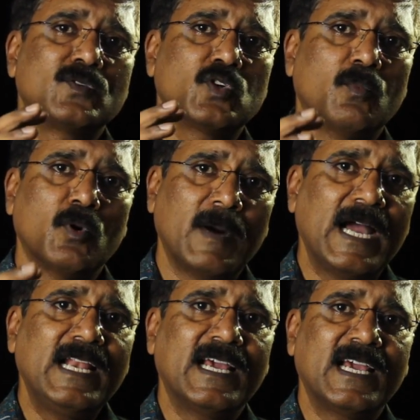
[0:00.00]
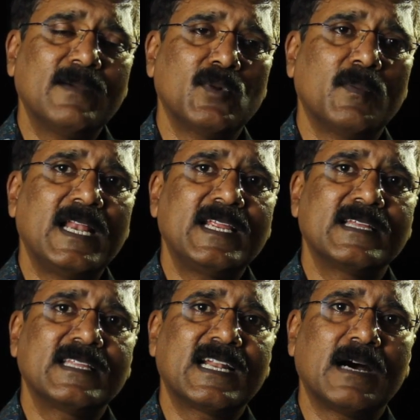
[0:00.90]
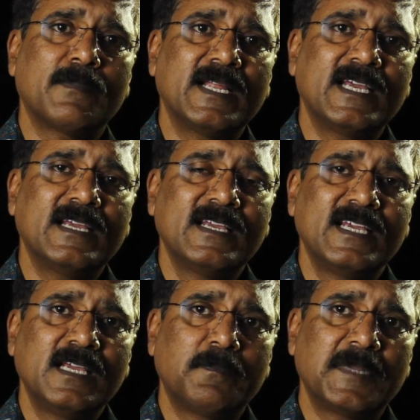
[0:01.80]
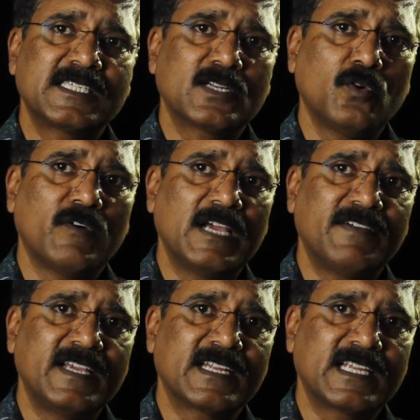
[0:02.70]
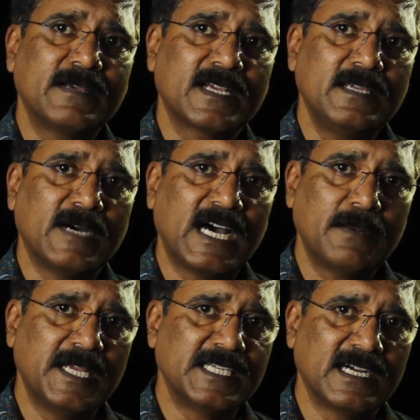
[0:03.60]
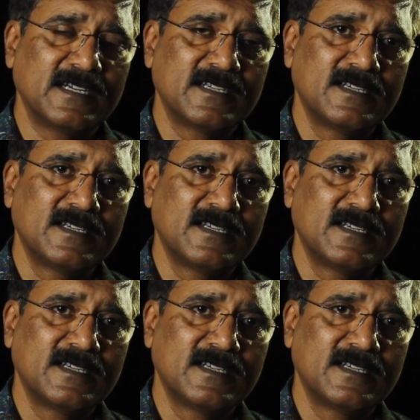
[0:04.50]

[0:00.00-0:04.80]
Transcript: जो मोबाइल है मोबाइल के अंदर आपने एक पिक्चर को वाईफाई करके कहीं बाहर भेजा